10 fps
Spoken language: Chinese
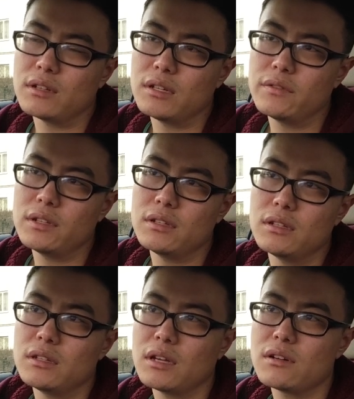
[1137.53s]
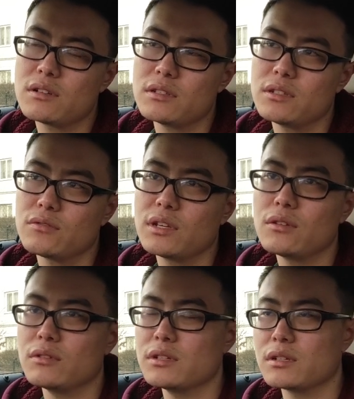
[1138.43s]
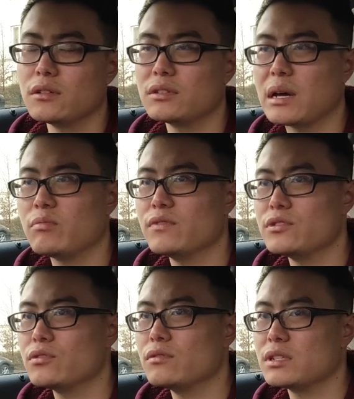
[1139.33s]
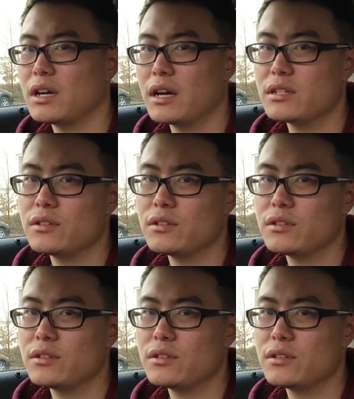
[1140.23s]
因为你当时进入英国的时候，大部分中国人还